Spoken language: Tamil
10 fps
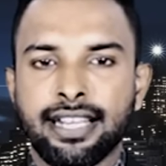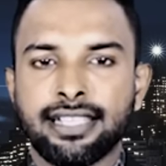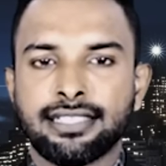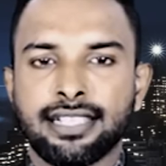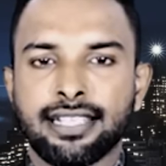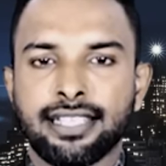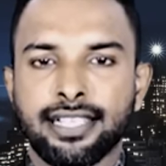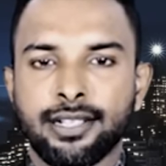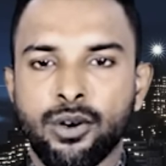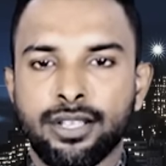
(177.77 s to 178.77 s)
எல்லைக்கு அருகே
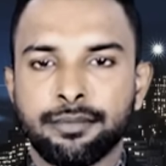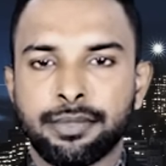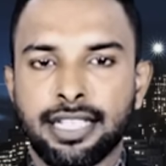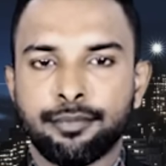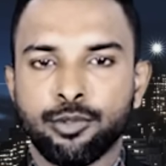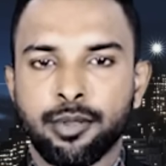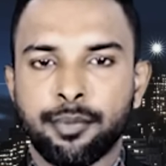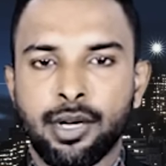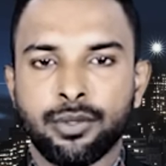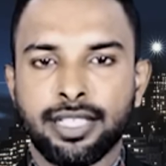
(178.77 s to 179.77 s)
கோலன் பீடபூமி
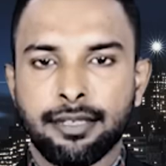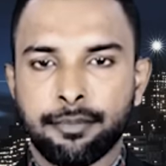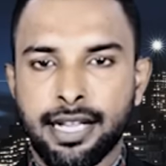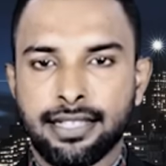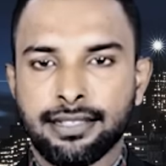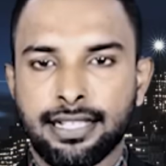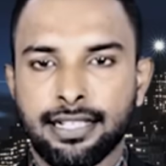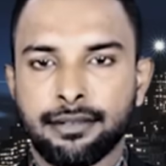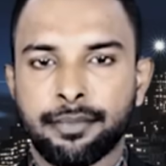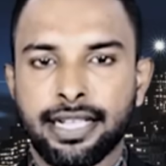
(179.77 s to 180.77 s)
பகுதியை
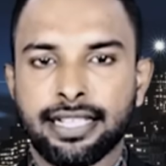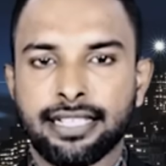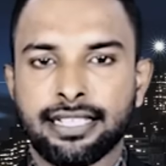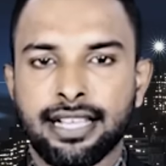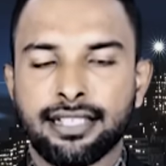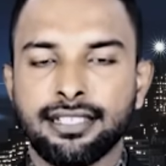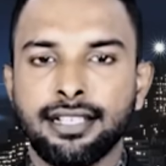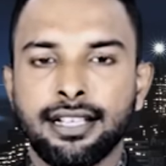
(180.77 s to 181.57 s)
பாதுகாக்கும் படையணியான